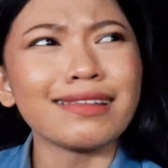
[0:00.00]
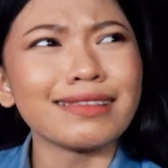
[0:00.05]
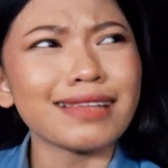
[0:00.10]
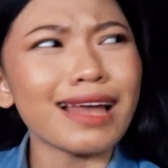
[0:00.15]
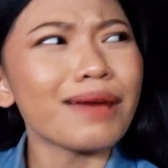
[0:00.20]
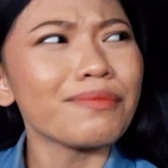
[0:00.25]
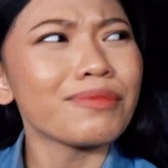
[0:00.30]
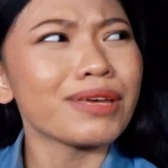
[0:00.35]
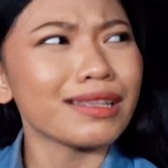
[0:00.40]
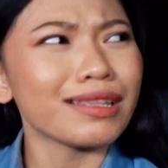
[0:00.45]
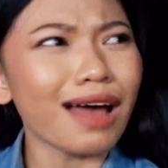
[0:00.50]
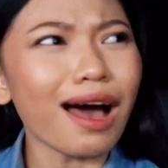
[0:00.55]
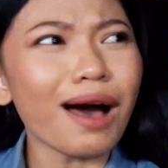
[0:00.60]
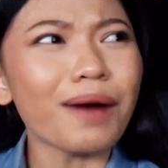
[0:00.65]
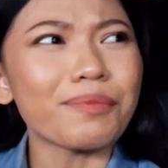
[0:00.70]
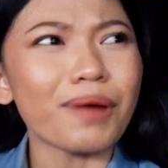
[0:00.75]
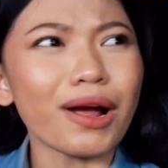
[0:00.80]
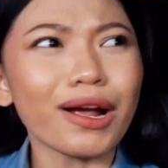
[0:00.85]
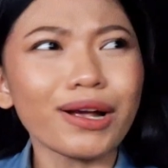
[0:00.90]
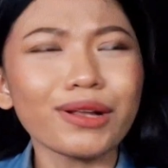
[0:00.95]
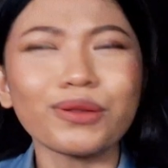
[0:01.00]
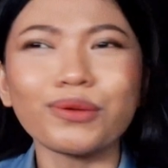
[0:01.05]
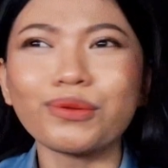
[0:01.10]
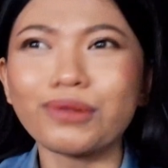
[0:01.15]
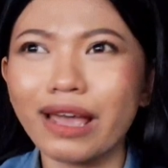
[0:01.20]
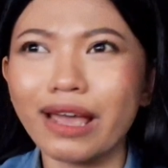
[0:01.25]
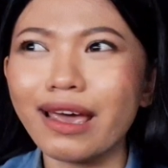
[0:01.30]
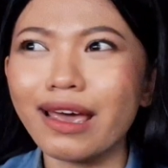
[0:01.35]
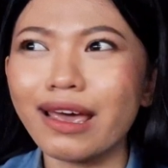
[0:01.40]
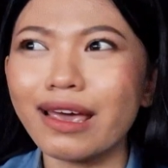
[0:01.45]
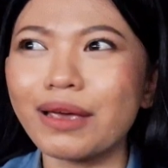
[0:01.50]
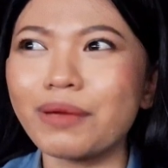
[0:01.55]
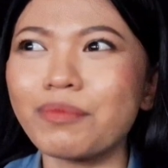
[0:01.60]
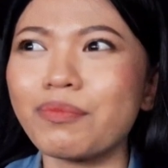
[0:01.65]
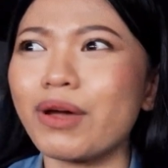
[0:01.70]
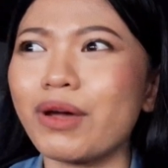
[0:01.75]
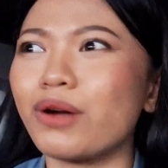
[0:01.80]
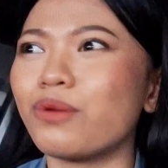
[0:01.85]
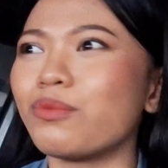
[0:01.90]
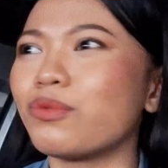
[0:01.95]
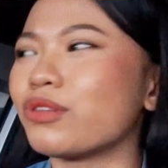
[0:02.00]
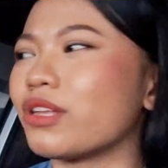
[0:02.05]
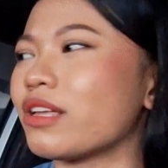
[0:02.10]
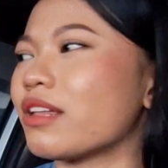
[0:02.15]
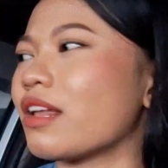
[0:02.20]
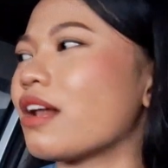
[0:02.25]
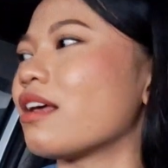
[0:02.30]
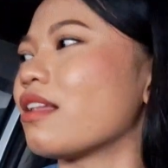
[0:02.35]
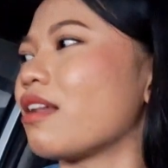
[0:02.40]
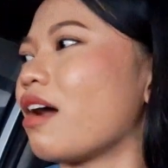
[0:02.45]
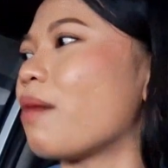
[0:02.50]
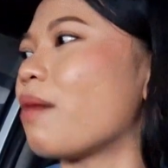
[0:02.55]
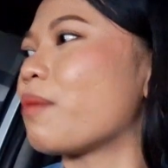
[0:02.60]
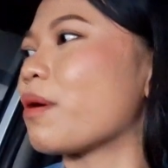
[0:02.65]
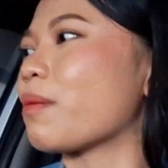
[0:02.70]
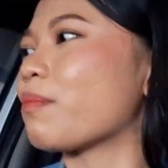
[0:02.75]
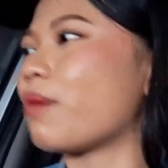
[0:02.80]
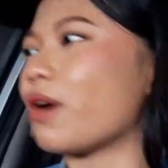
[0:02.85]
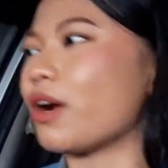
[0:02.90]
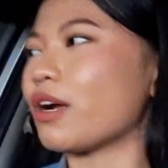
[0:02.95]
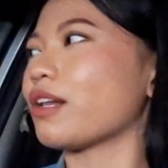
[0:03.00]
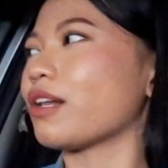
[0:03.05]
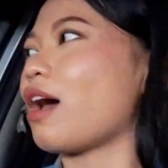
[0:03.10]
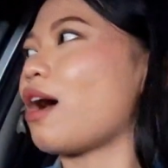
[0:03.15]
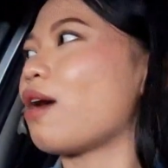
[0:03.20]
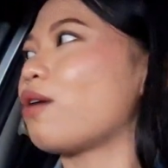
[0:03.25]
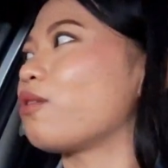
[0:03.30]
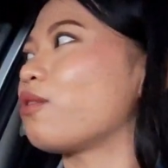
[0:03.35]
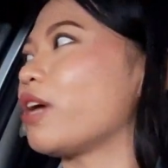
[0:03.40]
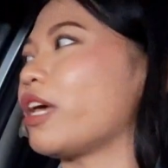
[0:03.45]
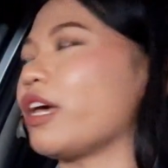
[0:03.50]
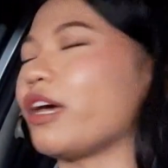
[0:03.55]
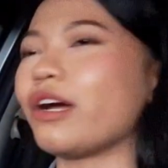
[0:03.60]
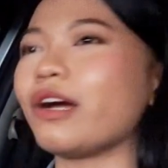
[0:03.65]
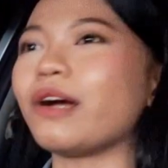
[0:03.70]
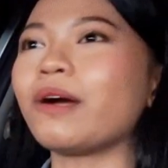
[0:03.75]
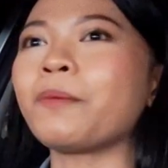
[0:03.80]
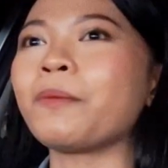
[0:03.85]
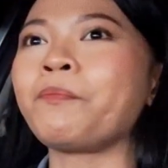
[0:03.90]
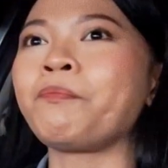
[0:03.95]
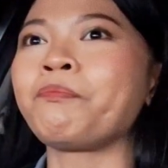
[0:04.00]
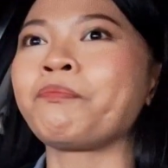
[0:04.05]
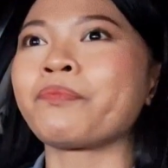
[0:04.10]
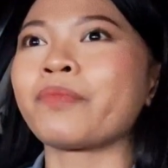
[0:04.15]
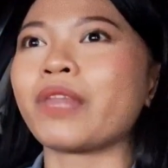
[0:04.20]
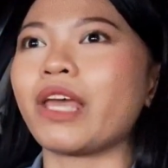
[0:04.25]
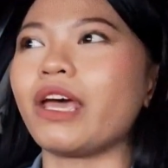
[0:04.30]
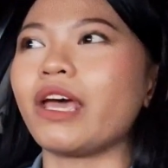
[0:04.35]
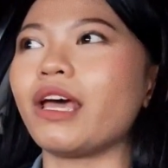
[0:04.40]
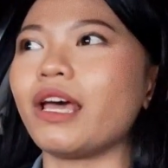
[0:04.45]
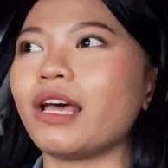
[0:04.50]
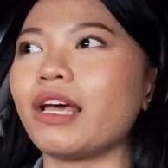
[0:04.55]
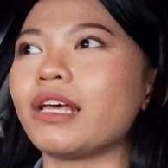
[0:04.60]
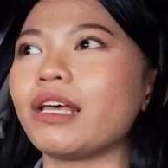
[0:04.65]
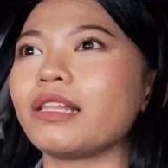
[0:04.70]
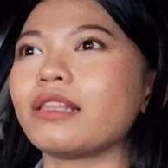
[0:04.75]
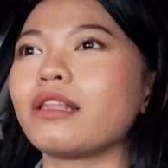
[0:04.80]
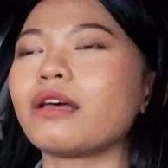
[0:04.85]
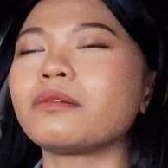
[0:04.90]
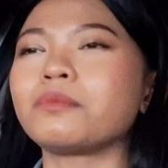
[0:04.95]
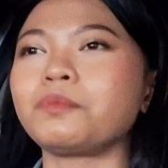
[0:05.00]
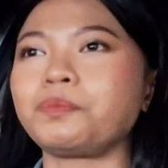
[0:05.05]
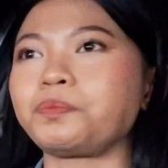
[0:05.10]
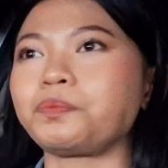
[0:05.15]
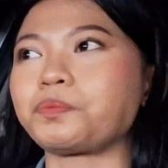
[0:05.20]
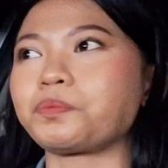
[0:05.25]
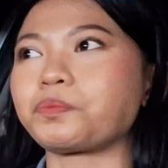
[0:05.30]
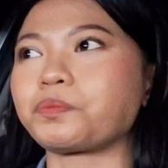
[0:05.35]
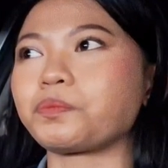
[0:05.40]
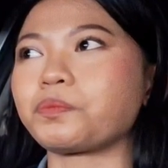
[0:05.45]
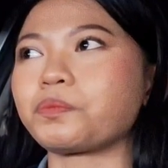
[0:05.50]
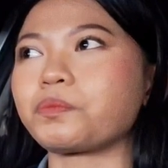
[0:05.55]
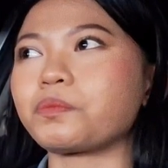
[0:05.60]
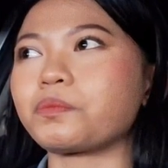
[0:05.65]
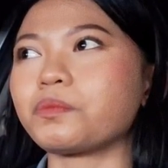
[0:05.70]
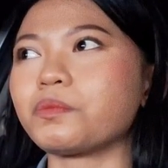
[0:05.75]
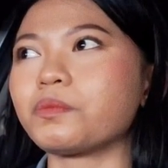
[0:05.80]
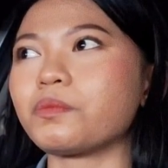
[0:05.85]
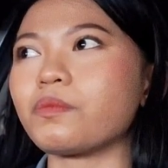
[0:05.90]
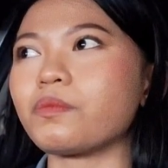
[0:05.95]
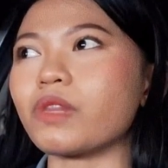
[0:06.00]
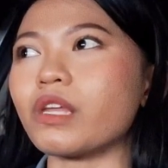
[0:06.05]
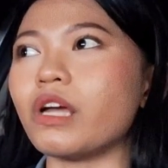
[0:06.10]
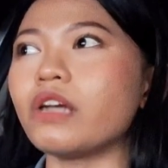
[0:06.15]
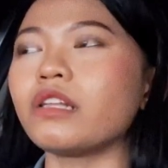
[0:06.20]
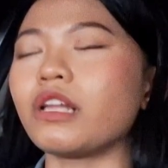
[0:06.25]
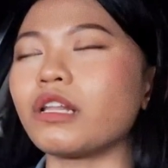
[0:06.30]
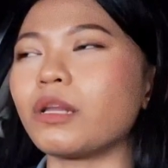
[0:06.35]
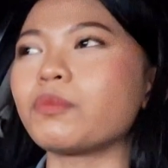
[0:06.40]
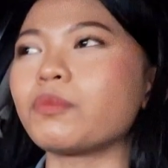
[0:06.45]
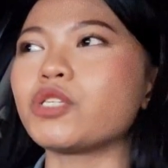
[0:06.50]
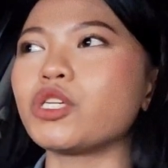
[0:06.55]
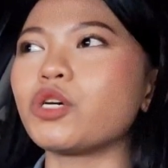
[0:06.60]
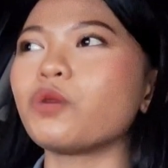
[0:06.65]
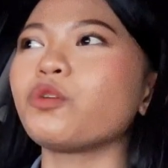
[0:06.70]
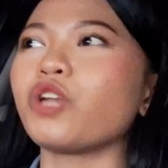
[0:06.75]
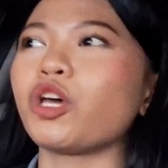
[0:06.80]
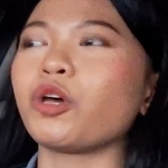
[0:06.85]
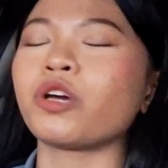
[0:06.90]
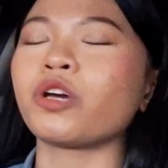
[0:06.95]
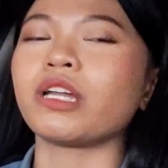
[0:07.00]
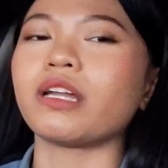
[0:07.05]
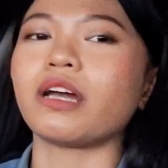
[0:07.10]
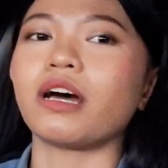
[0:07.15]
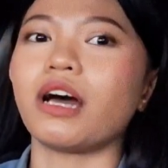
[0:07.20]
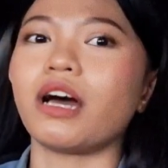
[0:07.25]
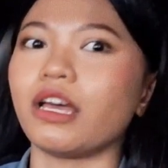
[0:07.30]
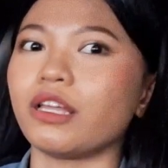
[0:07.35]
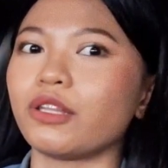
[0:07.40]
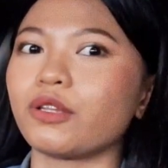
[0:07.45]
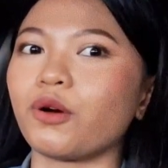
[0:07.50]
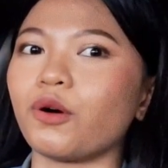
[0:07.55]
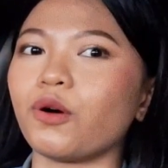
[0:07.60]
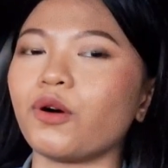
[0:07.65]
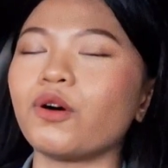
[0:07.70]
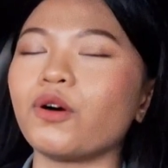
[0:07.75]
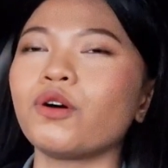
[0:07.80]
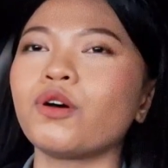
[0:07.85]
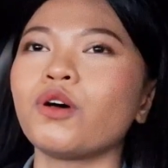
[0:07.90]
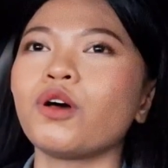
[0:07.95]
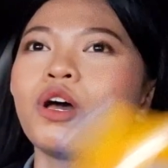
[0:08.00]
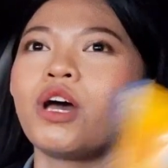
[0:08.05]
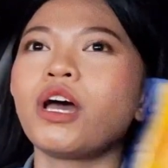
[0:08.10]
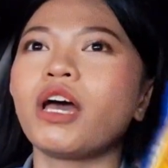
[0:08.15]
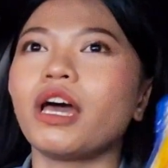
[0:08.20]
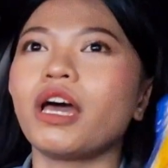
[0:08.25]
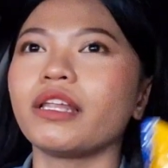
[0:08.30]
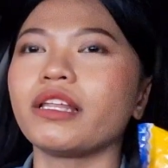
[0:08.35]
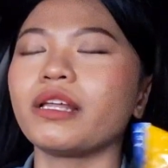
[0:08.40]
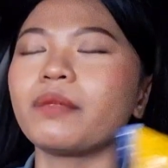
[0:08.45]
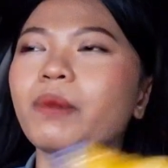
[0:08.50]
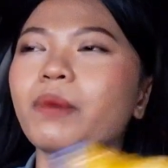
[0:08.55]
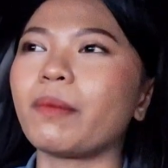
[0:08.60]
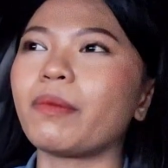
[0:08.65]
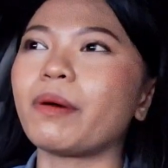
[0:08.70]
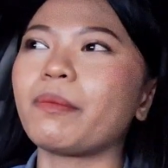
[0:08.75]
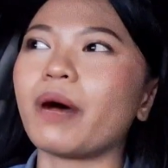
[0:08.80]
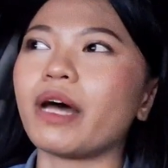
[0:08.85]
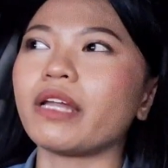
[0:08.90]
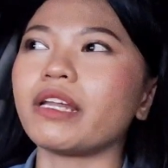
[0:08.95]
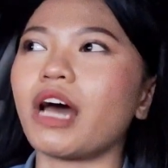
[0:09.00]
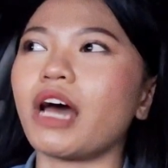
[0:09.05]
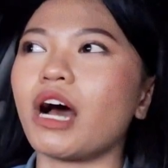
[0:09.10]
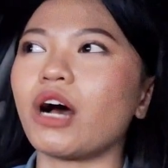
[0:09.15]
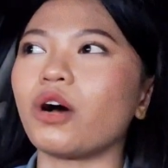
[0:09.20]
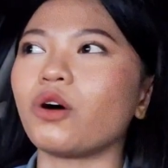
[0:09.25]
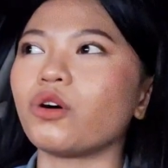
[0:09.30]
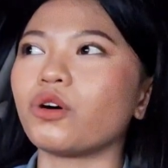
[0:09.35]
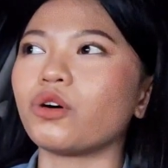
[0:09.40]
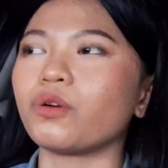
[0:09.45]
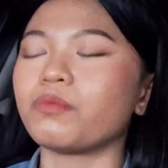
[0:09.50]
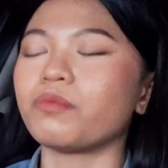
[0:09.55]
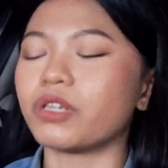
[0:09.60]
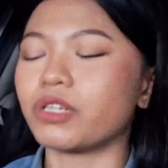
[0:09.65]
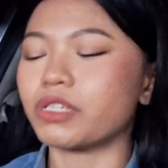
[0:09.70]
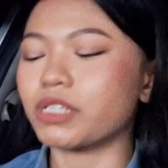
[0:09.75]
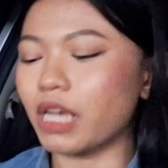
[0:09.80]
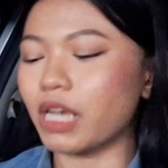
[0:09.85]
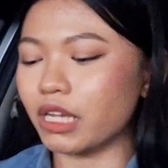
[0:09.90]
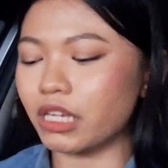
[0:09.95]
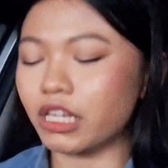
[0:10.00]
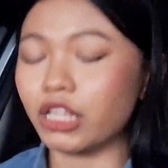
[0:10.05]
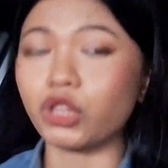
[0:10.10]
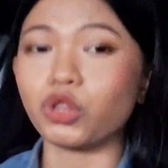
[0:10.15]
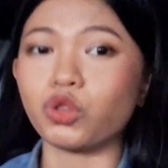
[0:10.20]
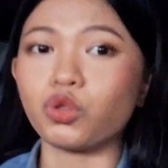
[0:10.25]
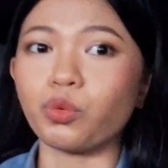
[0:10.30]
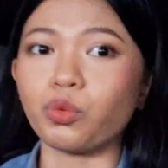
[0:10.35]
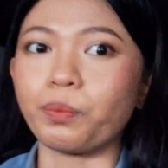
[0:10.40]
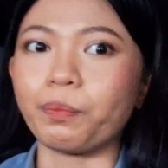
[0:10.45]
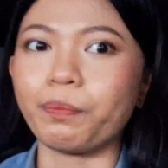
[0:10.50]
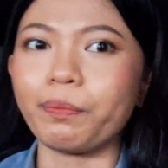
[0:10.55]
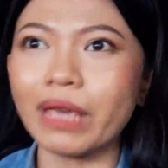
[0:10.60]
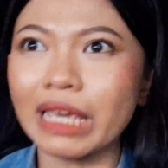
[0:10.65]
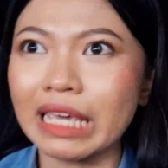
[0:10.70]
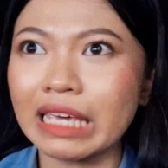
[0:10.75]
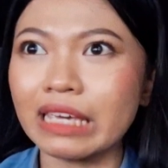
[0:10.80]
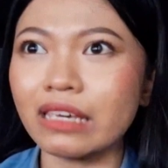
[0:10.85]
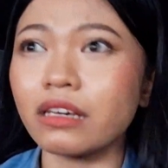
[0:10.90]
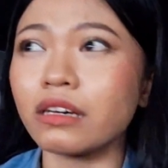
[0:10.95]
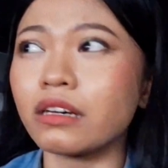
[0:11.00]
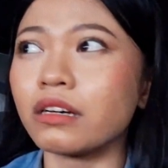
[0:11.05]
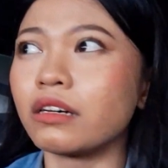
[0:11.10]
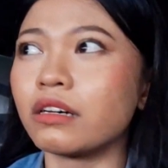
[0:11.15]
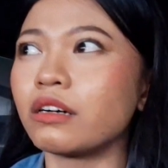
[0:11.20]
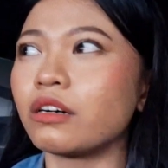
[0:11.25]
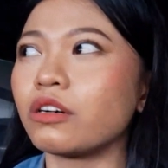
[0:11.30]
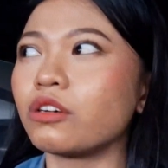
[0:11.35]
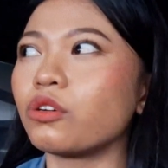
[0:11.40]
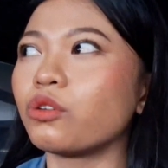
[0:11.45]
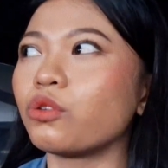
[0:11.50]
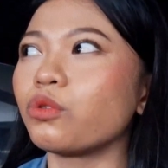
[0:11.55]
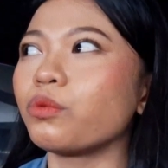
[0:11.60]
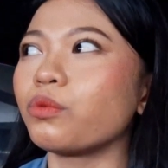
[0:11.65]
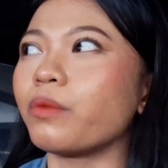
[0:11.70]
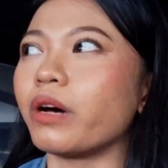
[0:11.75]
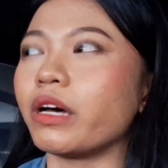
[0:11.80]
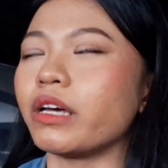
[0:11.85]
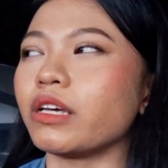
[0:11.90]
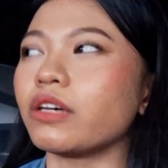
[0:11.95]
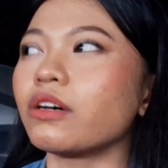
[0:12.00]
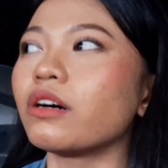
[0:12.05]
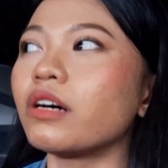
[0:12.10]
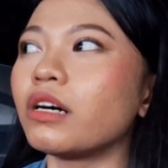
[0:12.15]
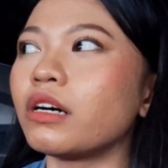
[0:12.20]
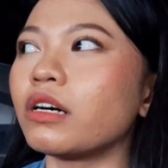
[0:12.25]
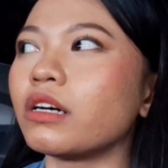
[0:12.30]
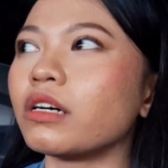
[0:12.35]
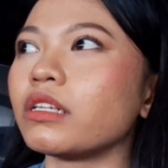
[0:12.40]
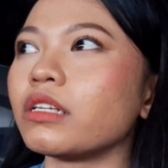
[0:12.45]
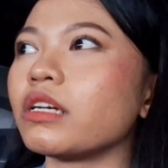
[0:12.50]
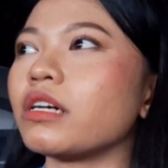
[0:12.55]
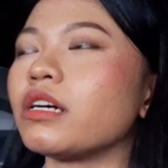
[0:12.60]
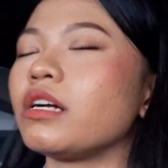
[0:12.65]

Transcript: Ang daming nakapark today. Pero buti na lang nakapag-park na ako here. And, tatapusin ko muna yung kinakain ko. And then, bababa na ako because I need to pee. Oh my God.